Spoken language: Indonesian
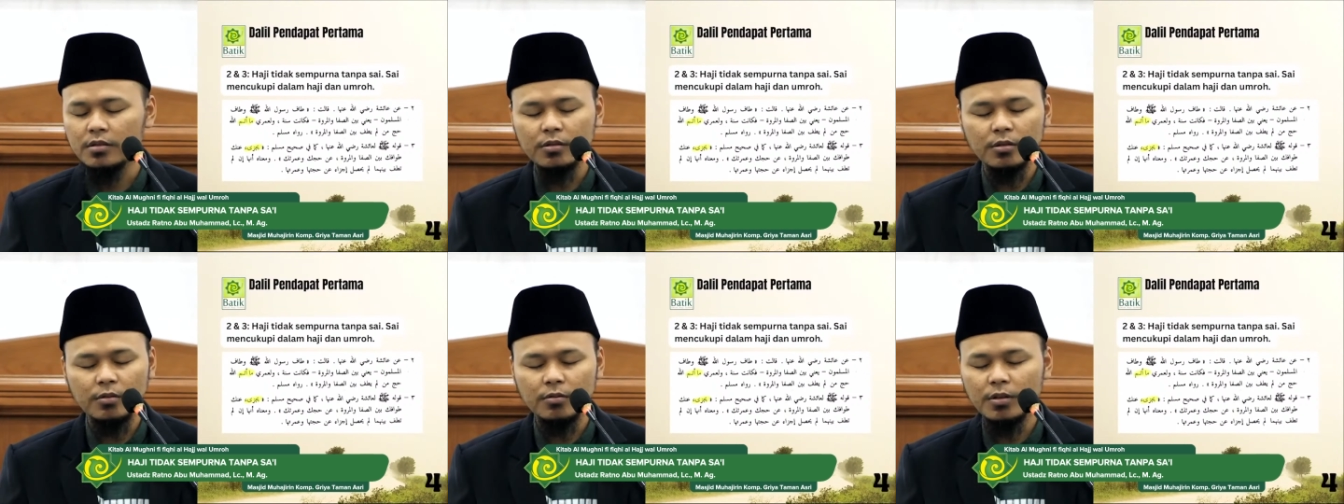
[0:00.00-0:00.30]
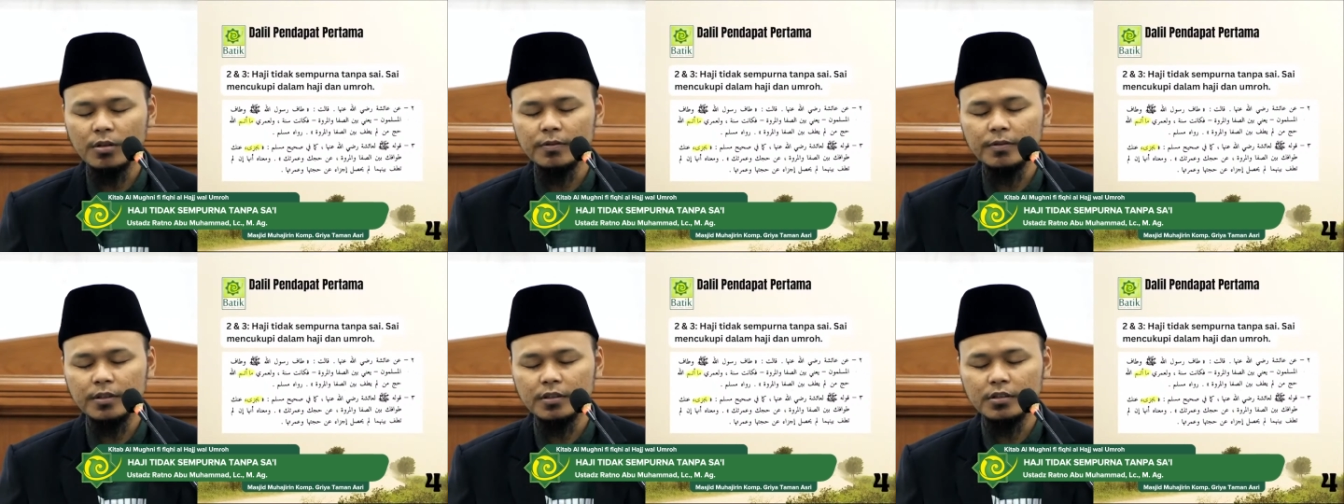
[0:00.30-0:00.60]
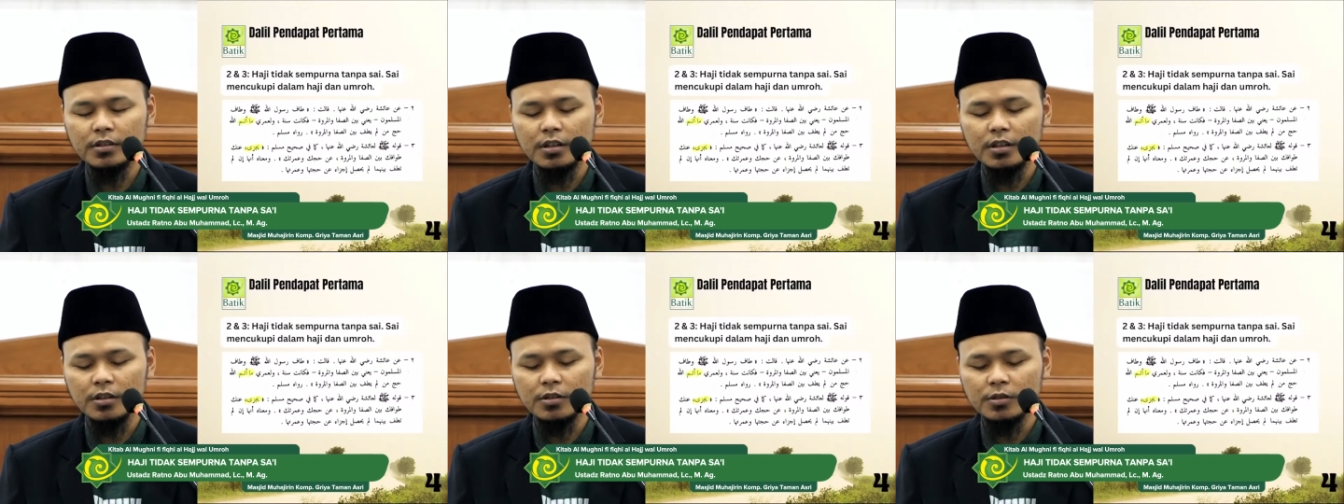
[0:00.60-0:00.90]
tawaf
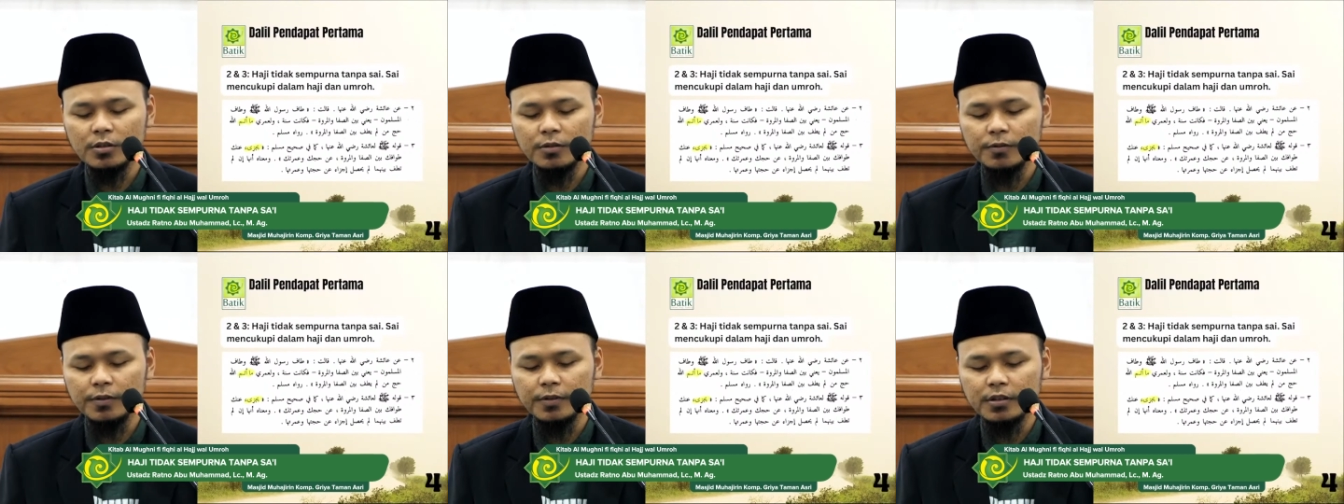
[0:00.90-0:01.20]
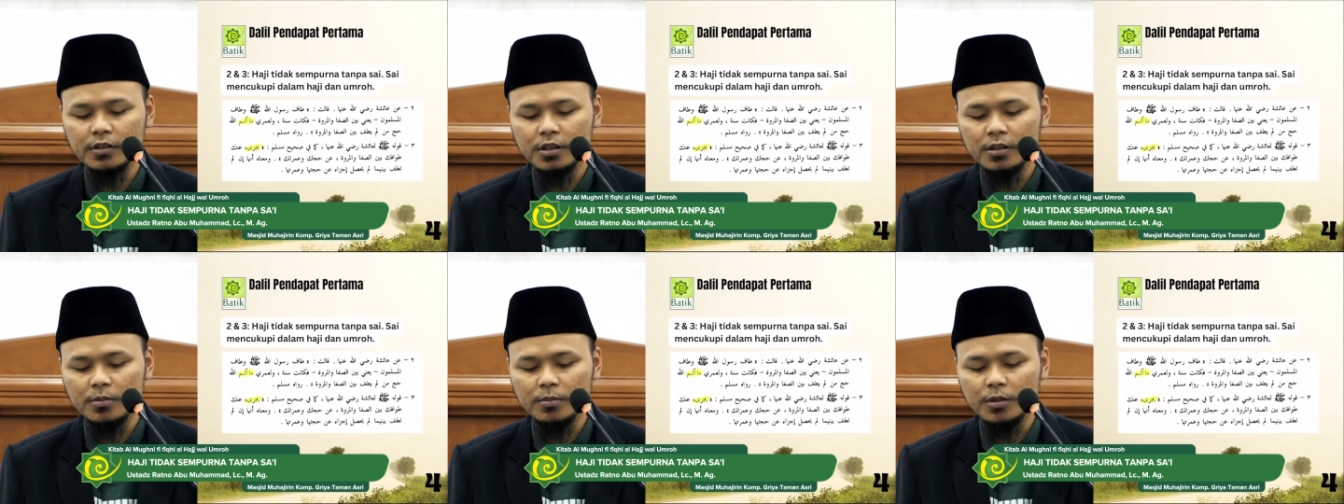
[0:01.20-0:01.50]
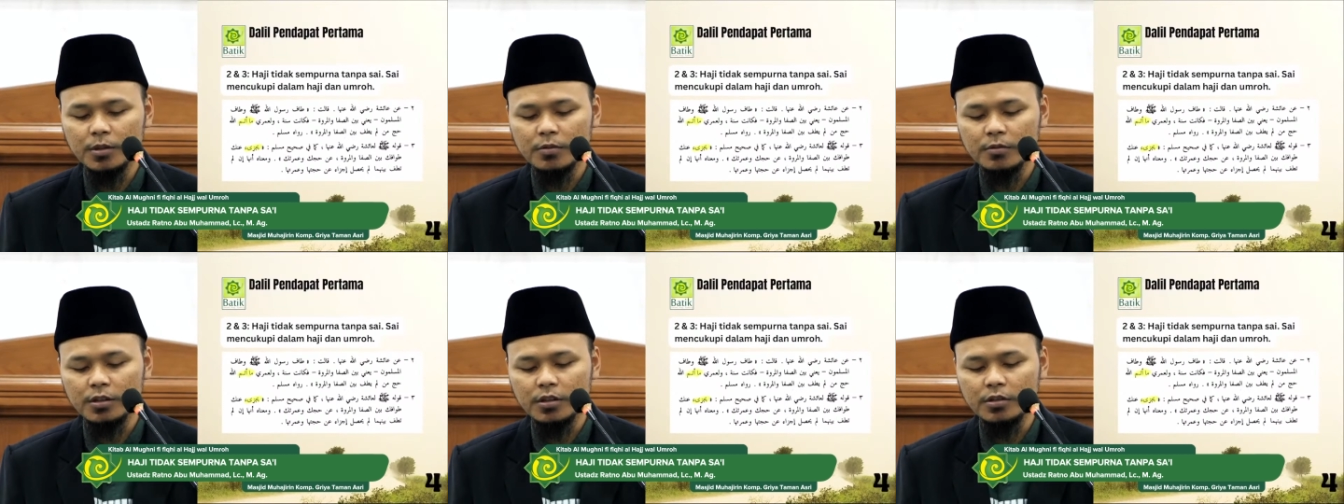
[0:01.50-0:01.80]
antara sofa dan
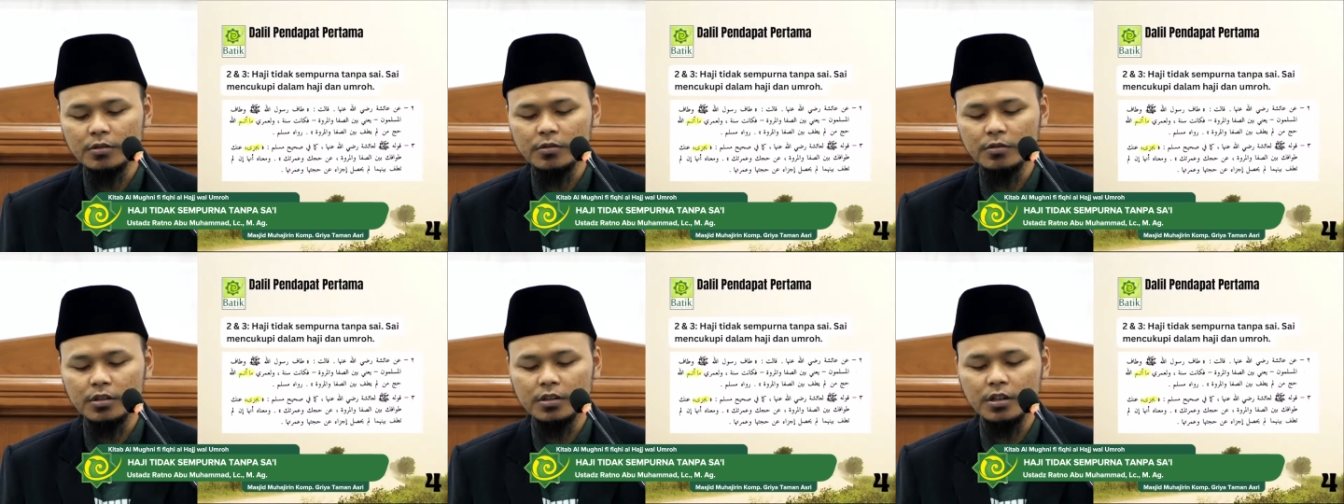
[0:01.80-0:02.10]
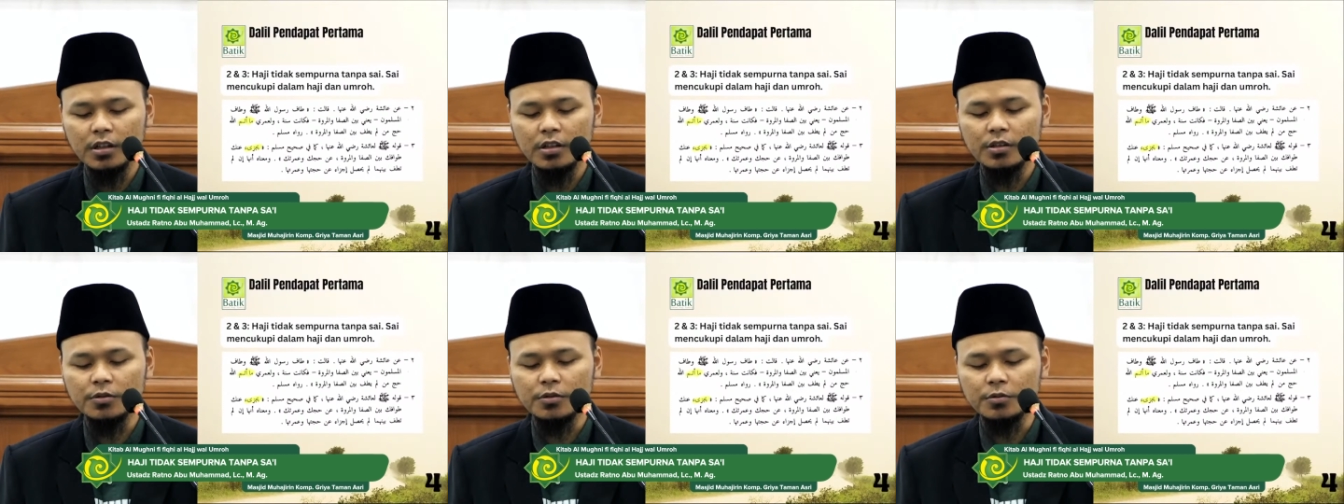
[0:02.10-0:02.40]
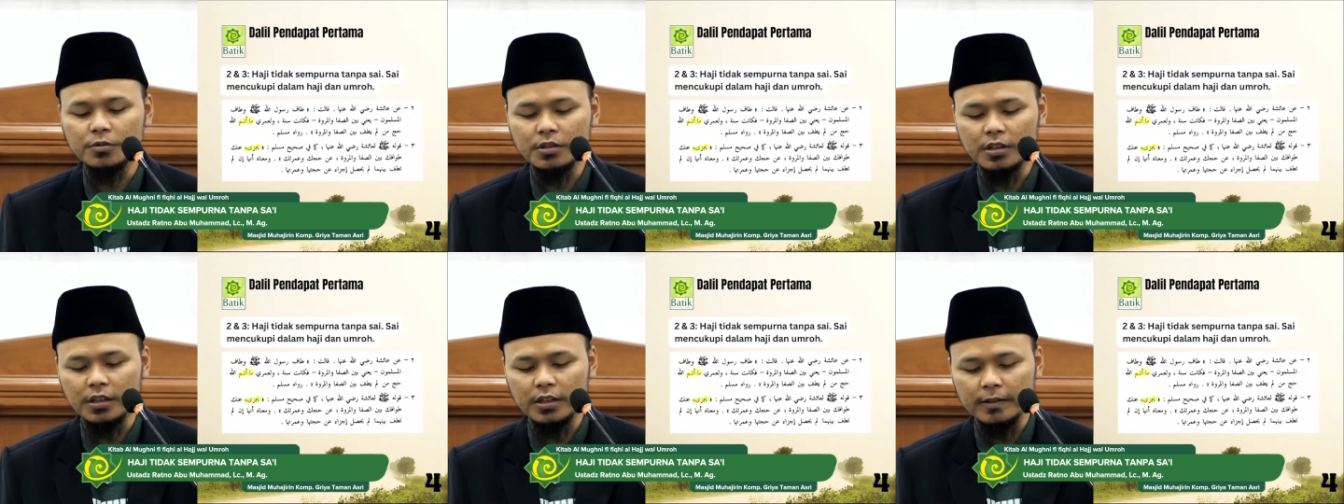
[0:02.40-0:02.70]
marwah itu adalah
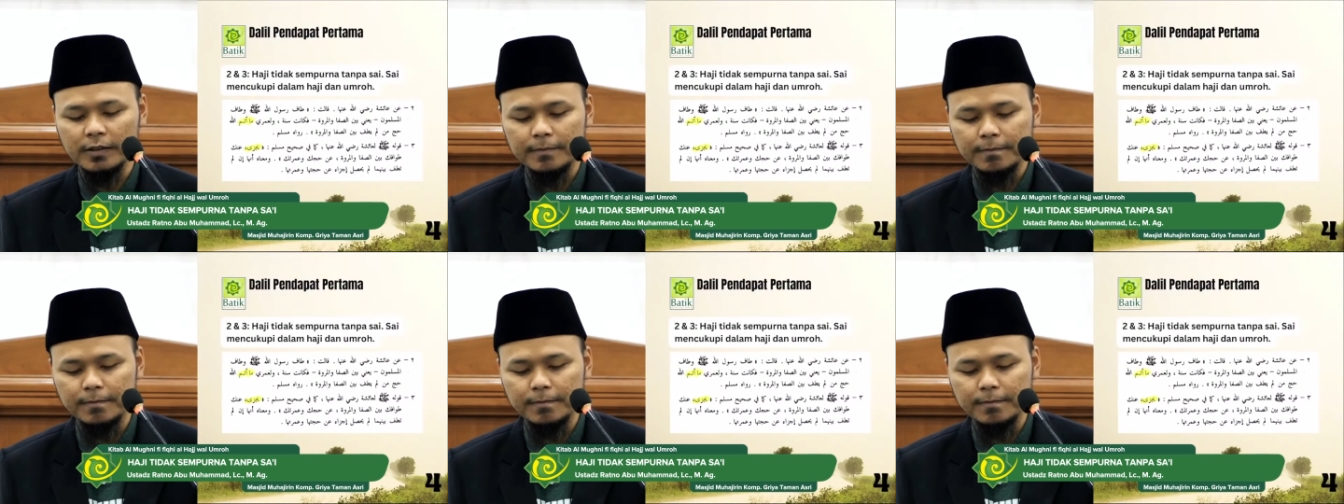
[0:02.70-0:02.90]
sunnah